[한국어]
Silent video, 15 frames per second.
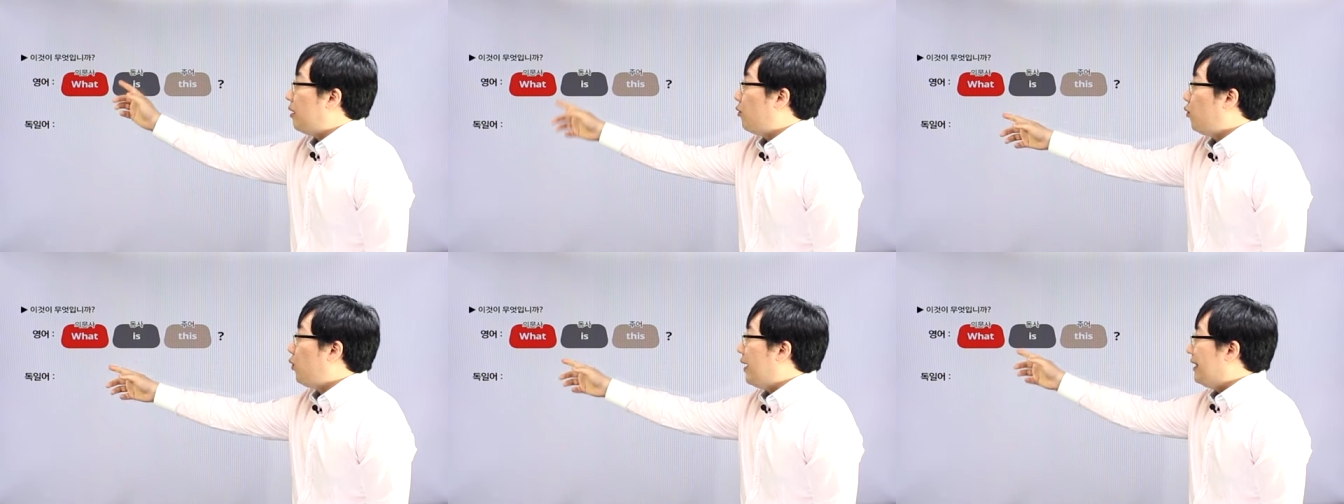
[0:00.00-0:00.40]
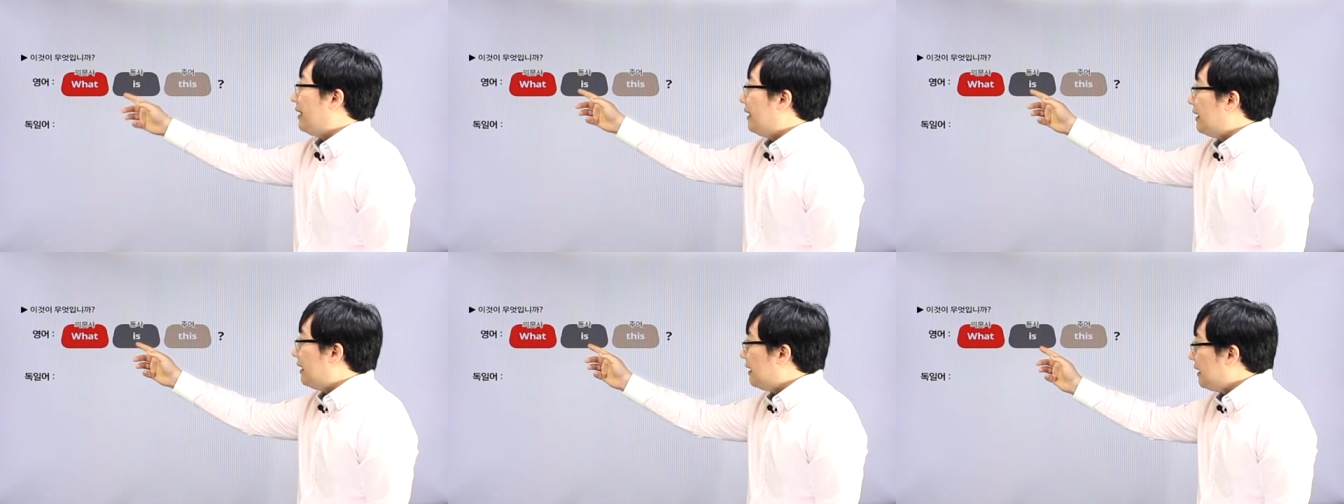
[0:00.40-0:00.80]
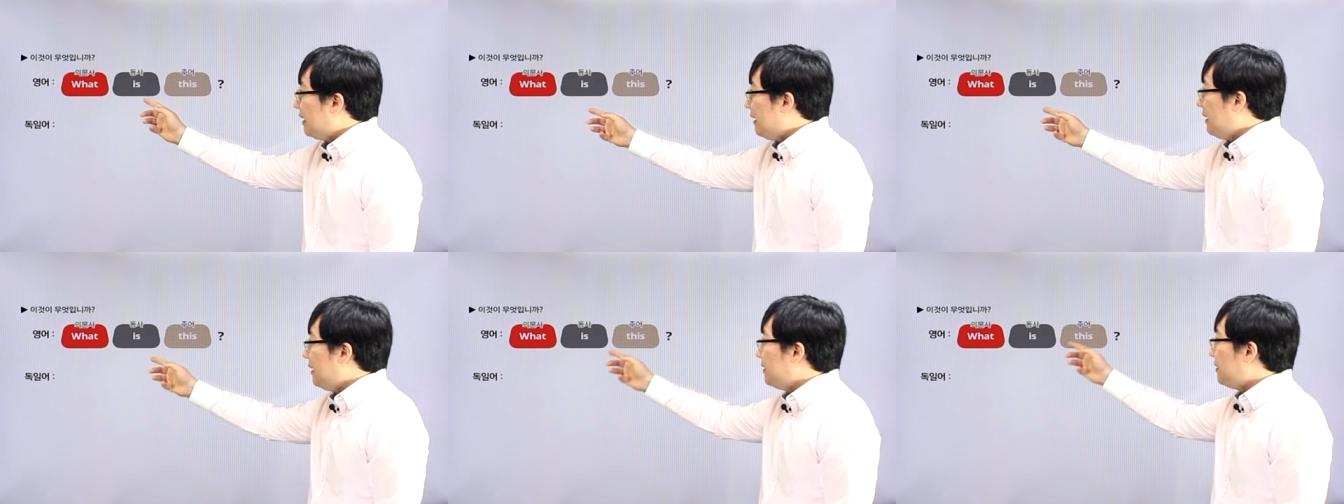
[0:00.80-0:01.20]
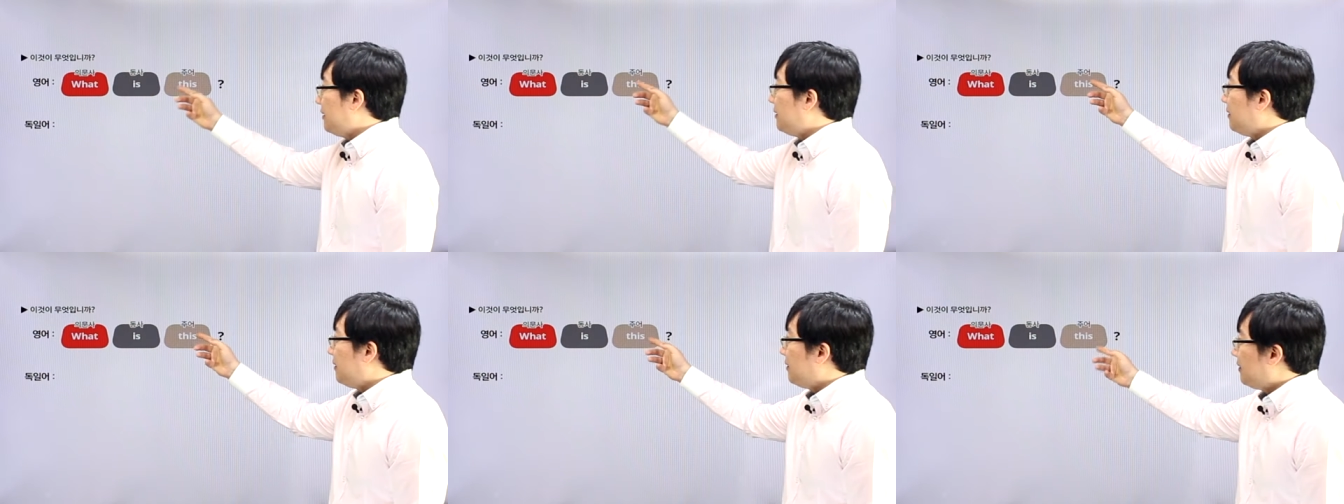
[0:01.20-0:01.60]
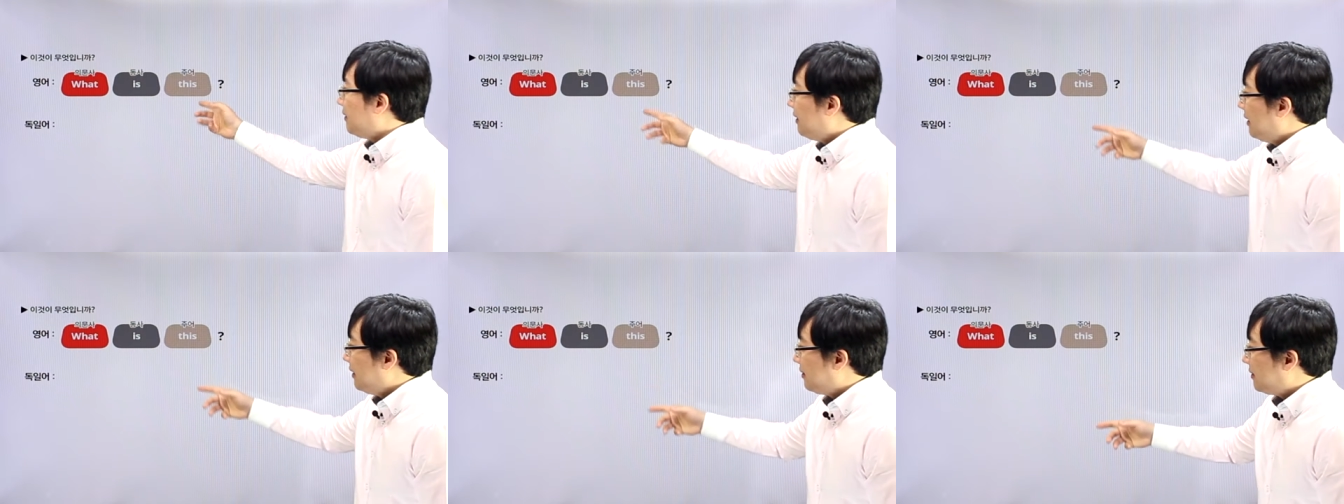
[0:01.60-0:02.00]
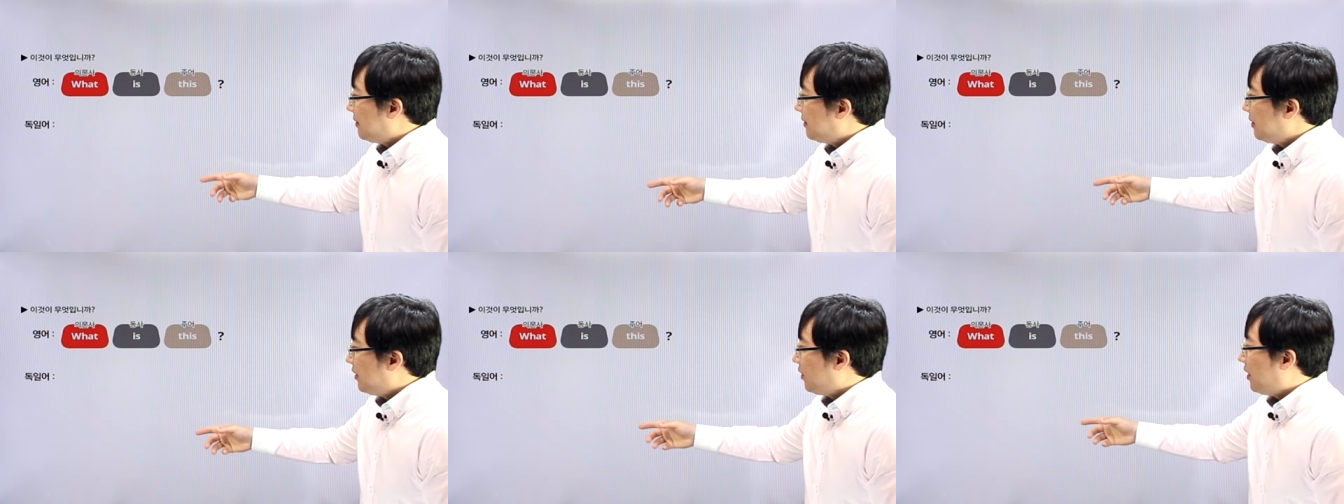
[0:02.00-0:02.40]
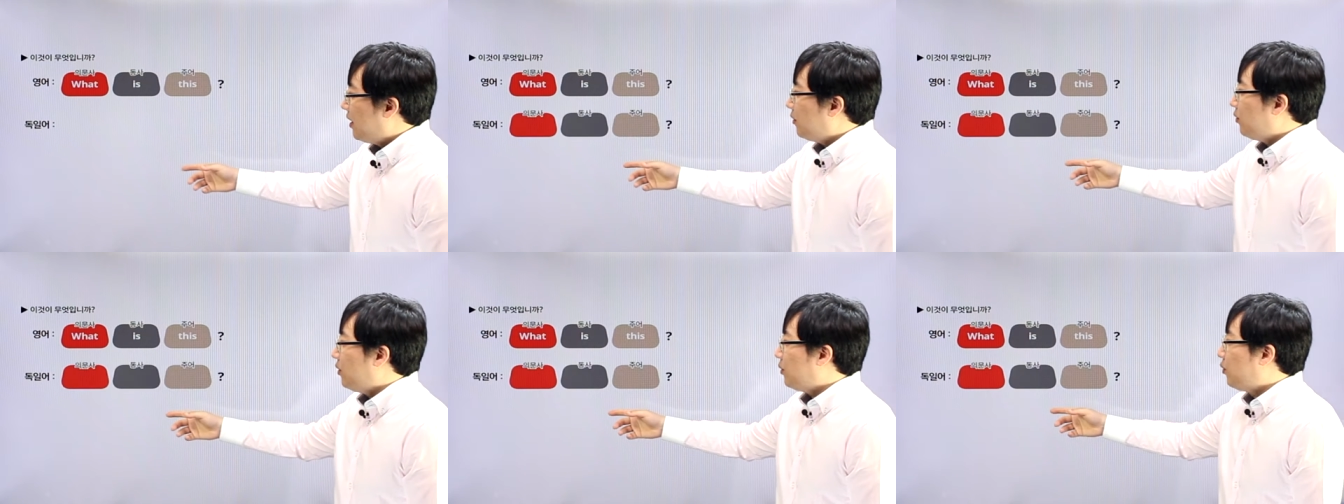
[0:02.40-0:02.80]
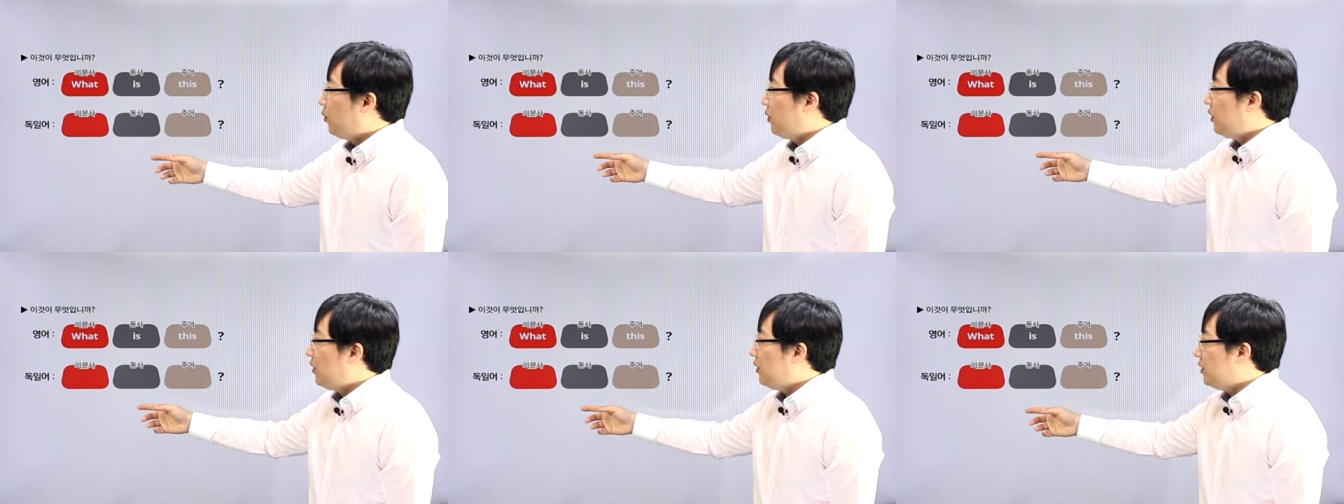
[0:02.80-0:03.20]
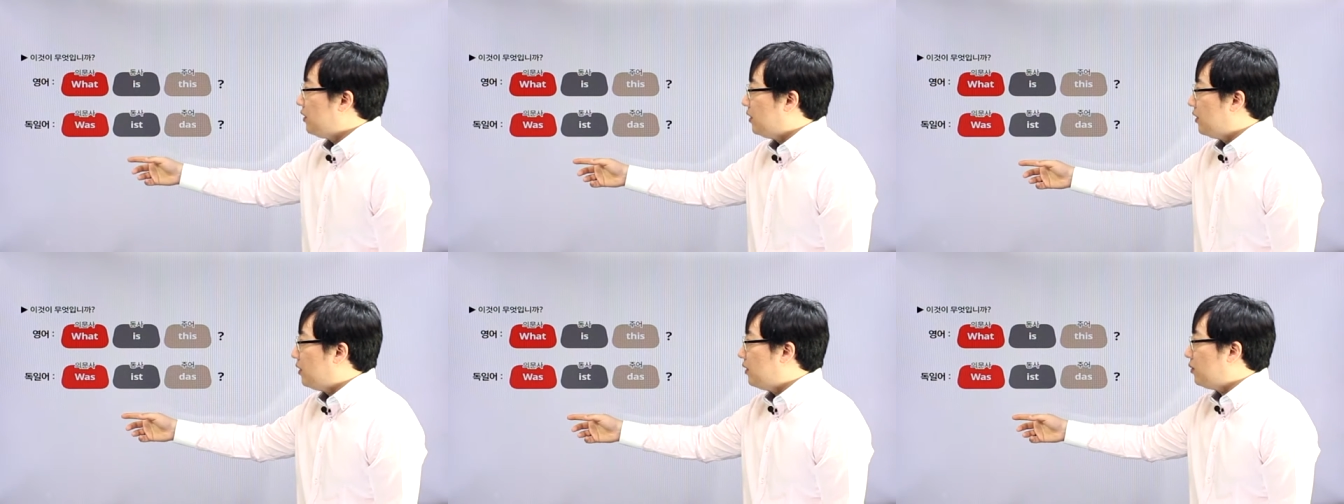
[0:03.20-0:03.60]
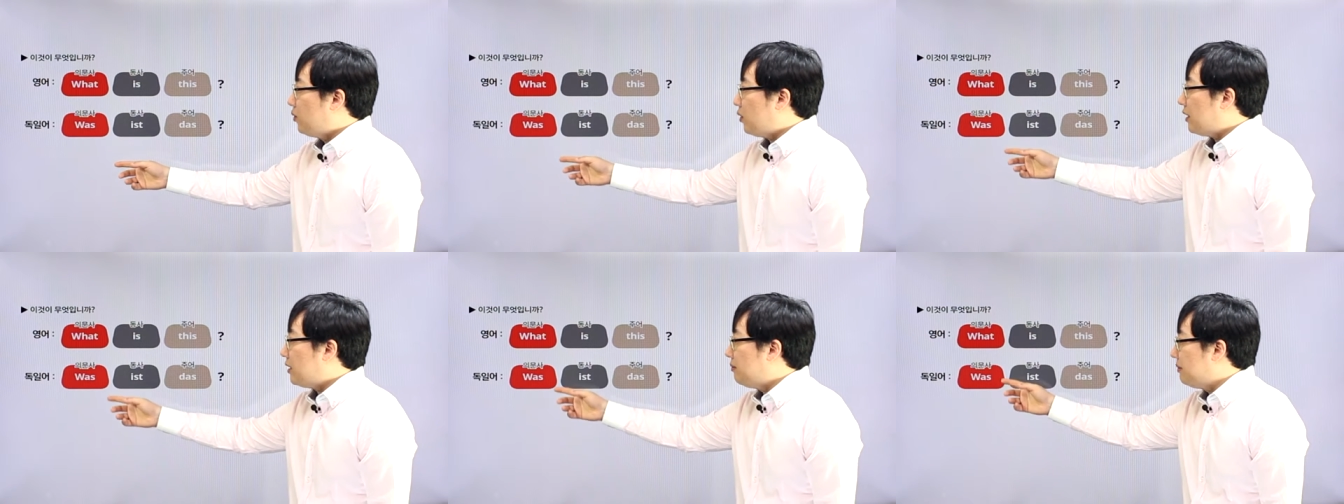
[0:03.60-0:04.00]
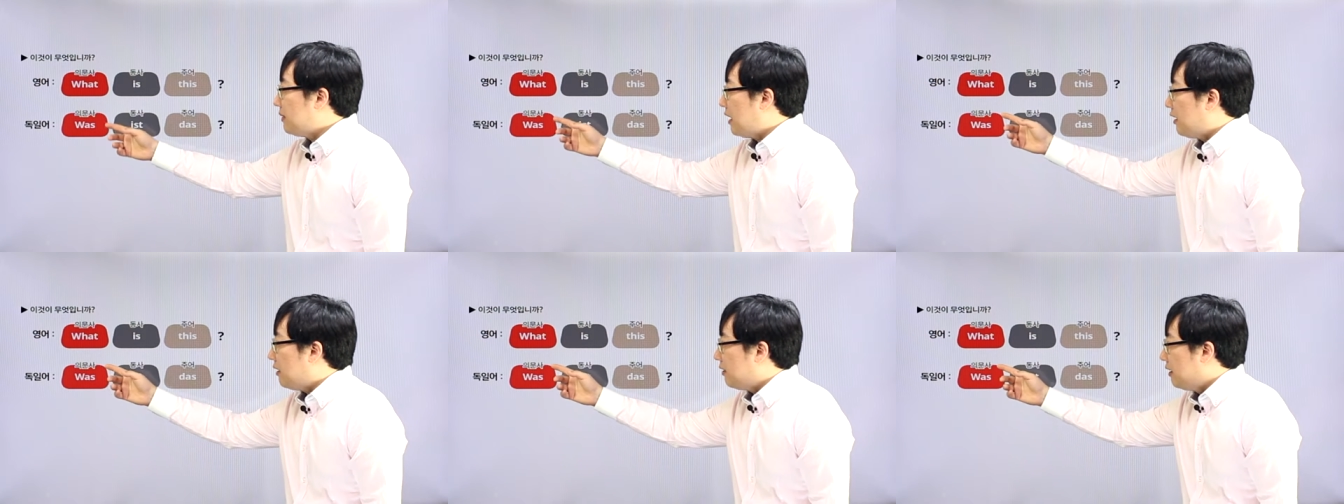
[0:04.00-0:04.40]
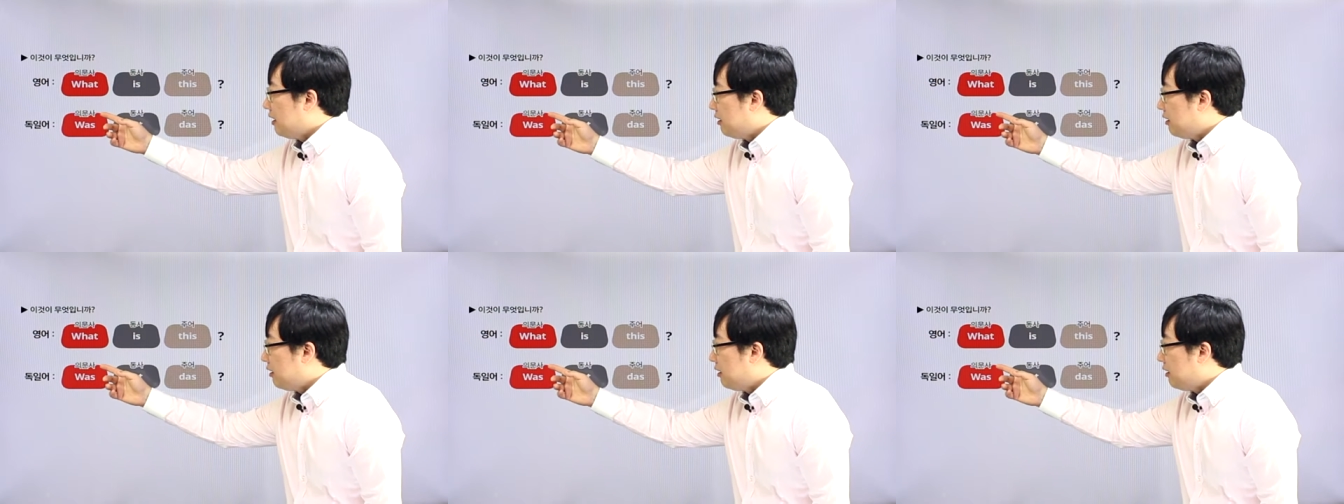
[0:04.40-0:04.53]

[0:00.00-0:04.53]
What is this? 이렇게 했고요. 독일어는요. 똑같습니다.